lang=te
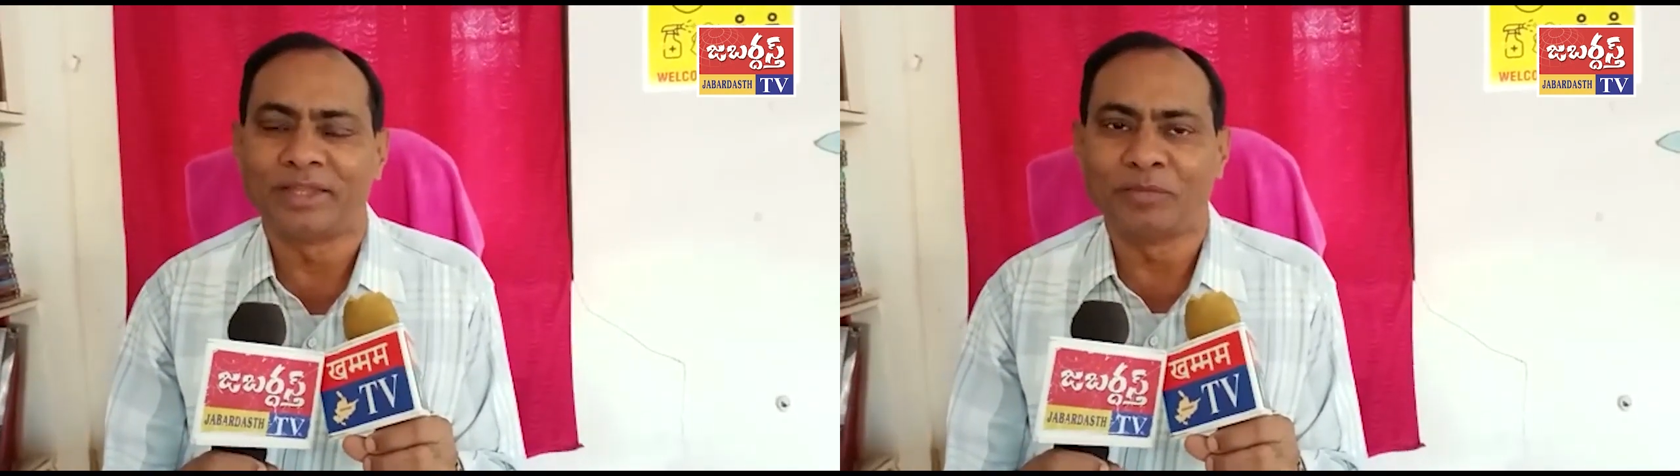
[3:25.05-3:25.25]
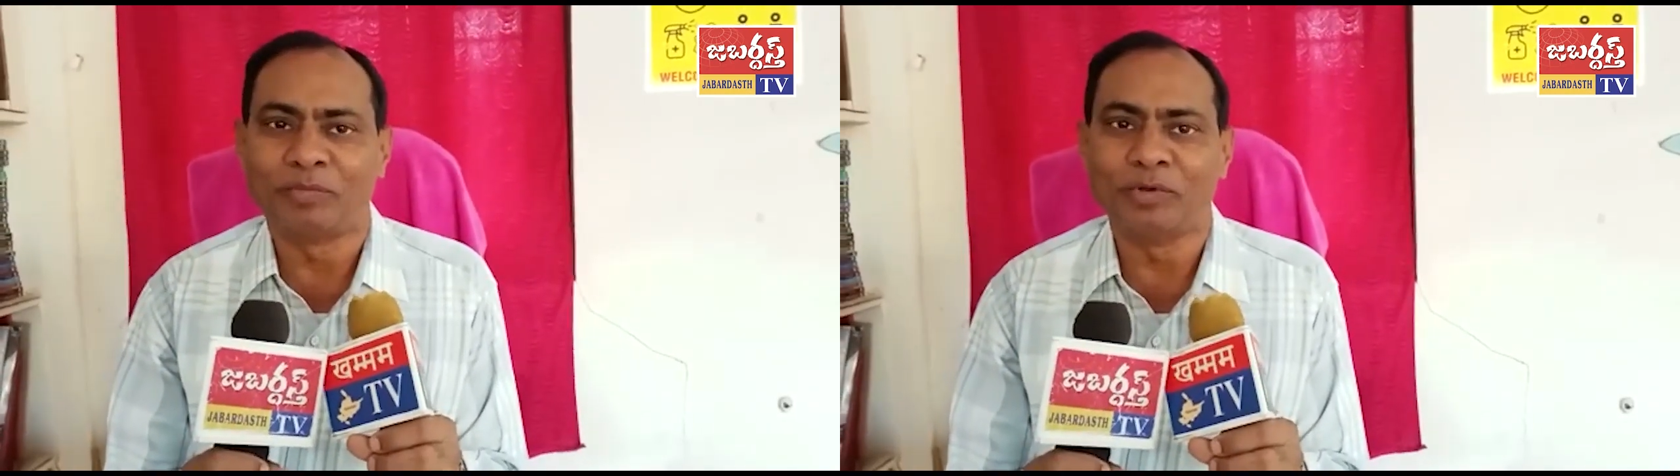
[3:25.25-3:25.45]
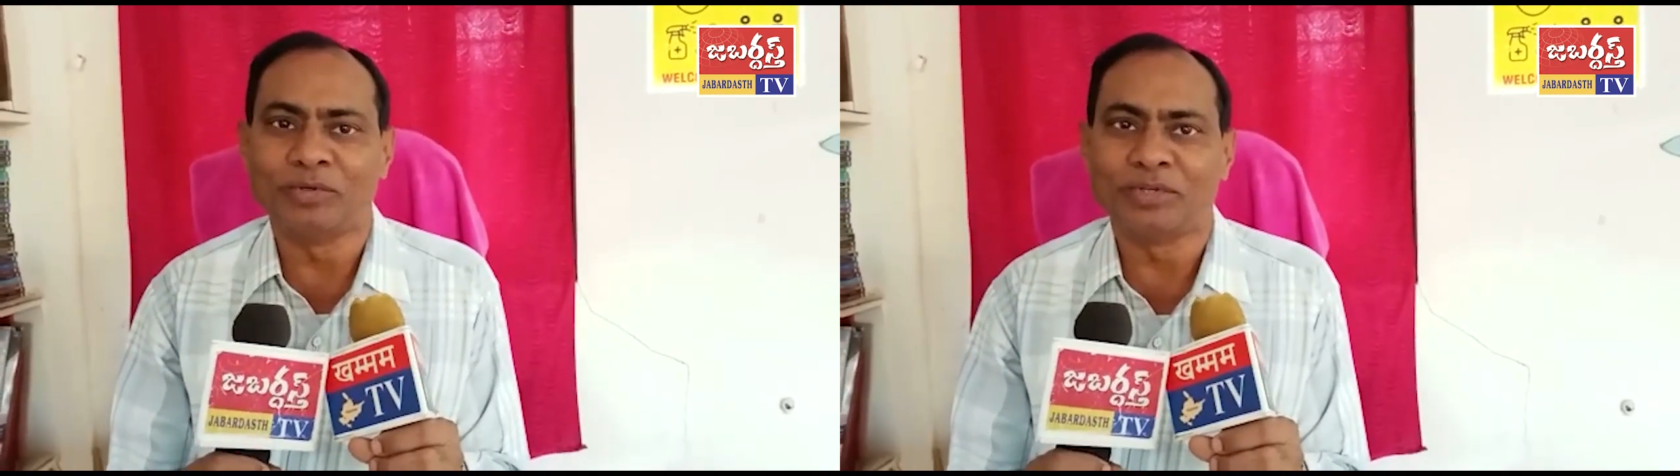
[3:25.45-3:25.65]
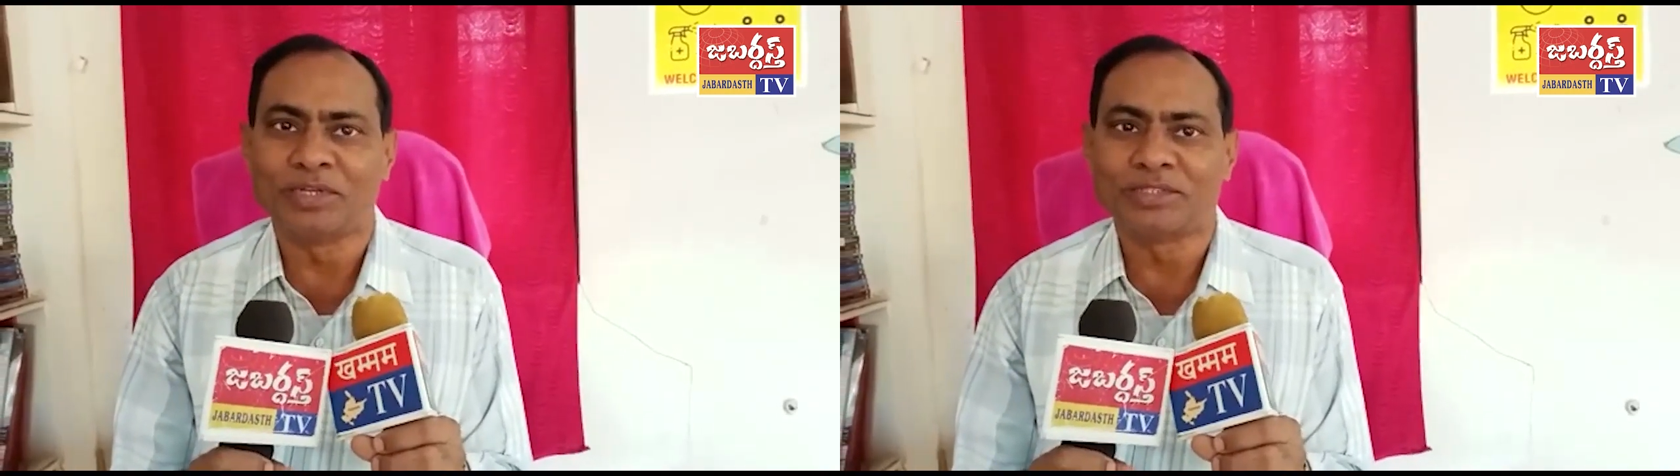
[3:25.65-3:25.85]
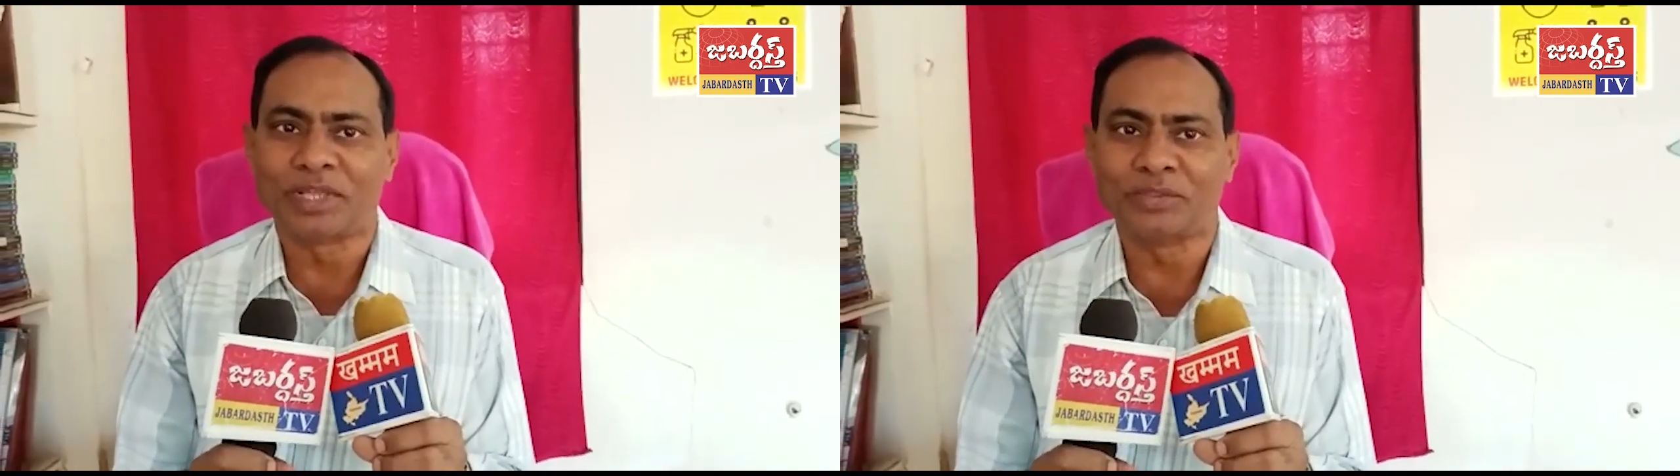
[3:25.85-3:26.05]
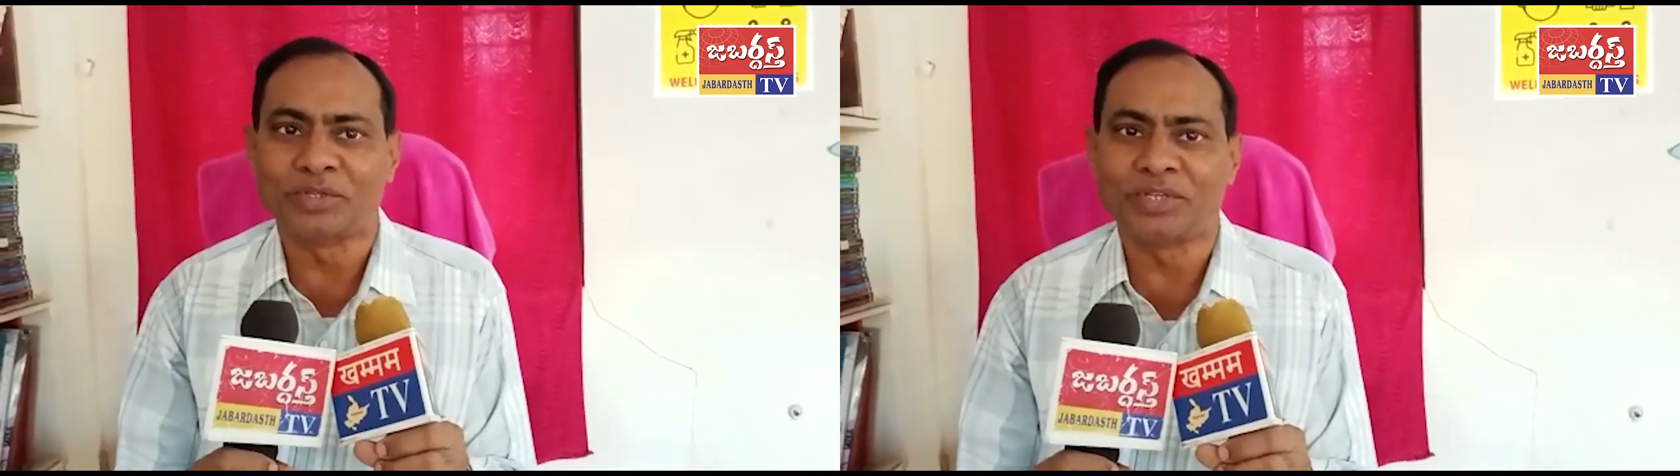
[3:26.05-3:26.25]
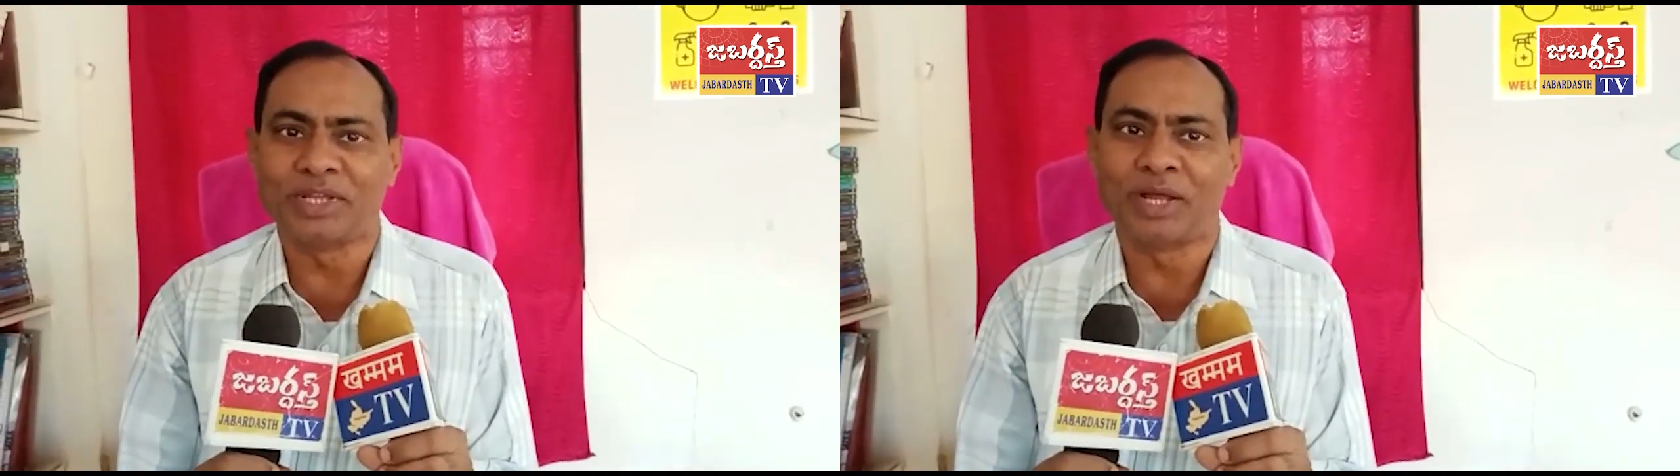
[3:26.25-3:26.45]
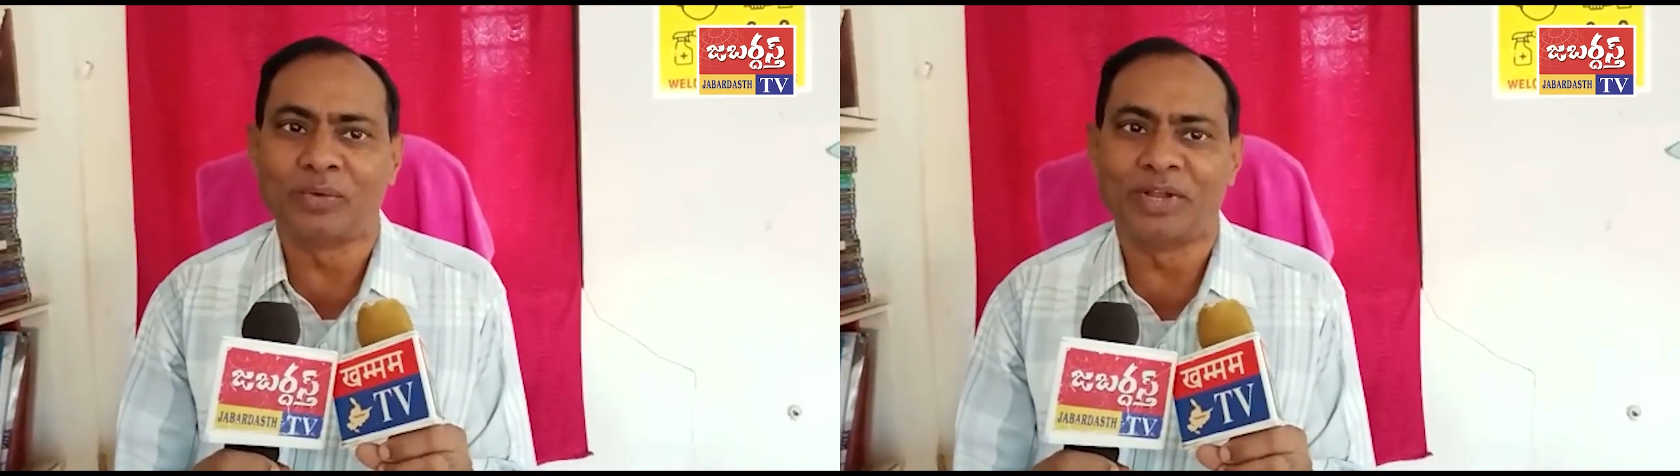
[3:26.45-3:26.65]
ఎప్పుడు
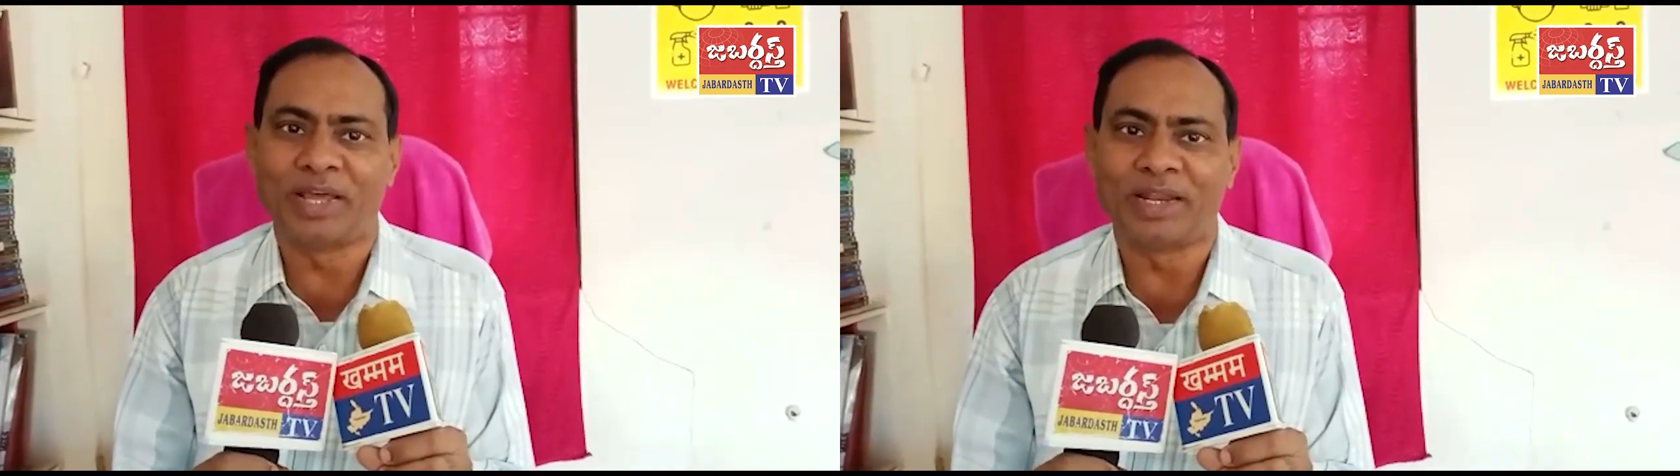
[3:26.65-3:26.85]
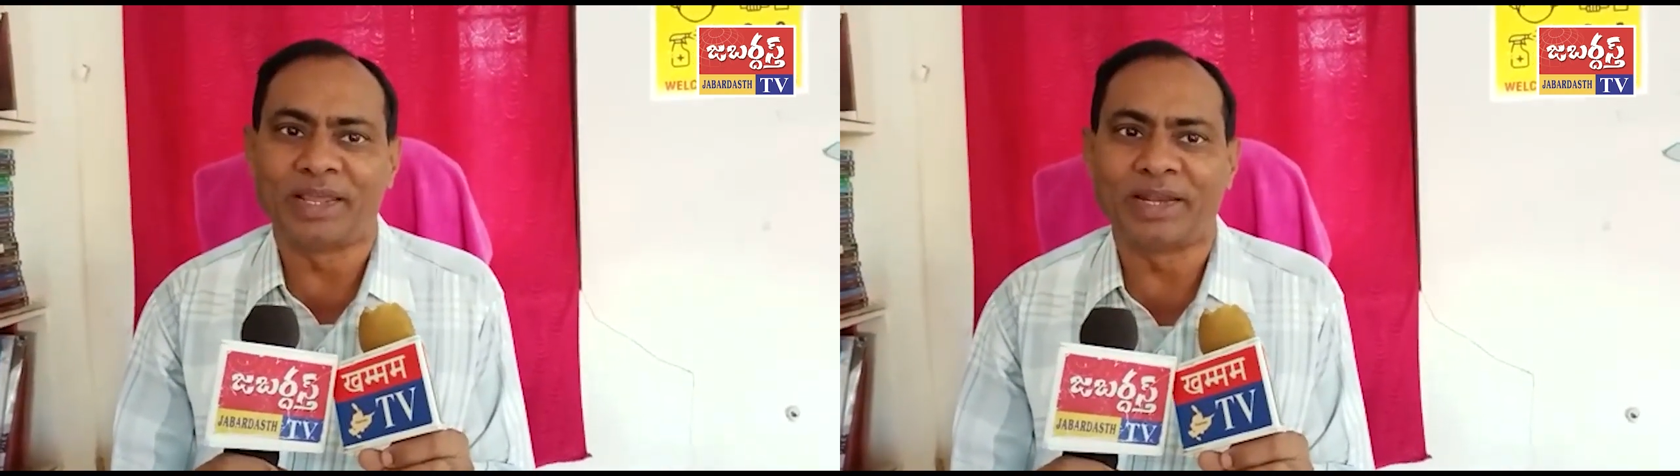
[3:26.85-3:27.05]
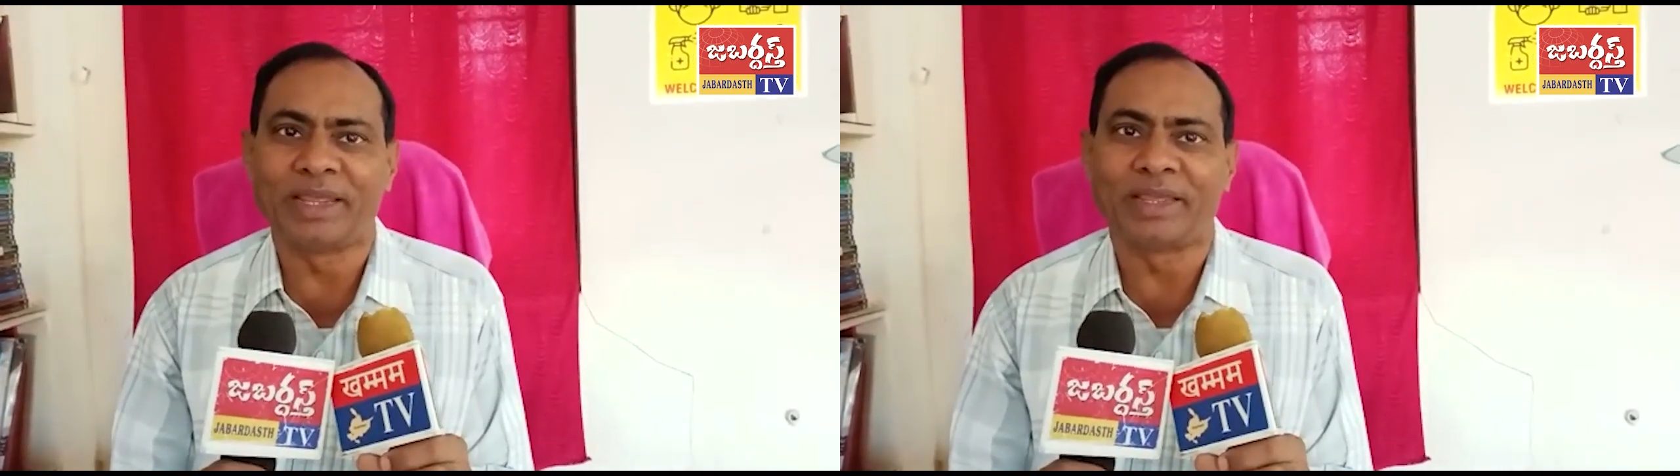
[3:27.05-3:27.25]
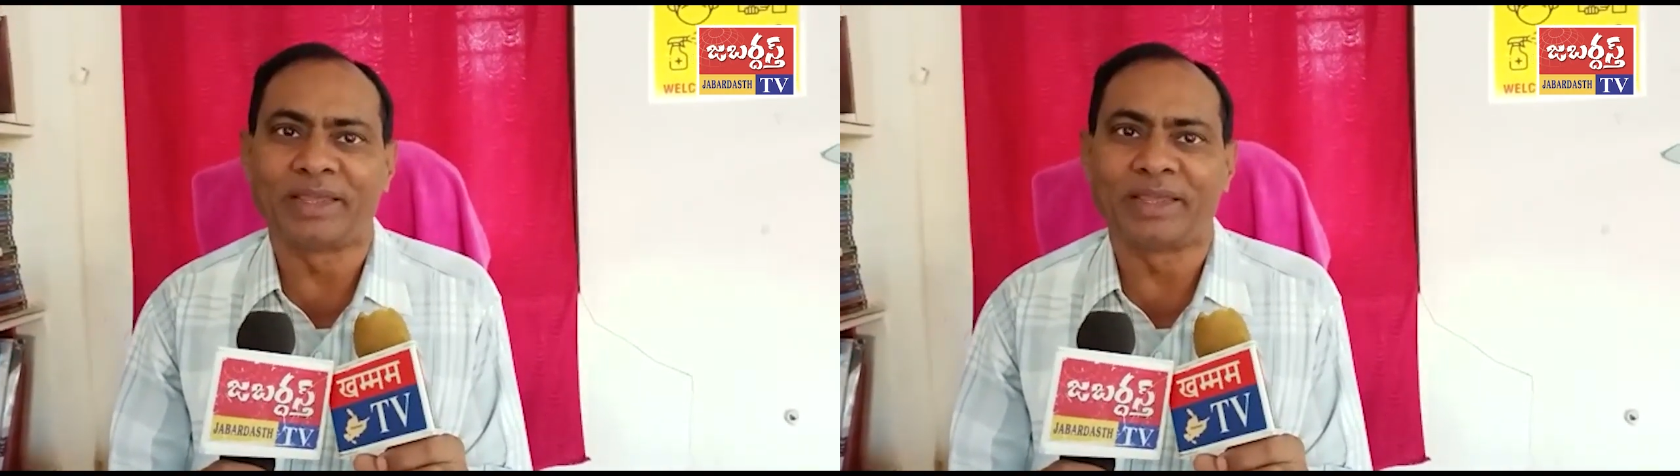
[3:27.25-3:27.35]
సంతోషంగా ఉండాలి అని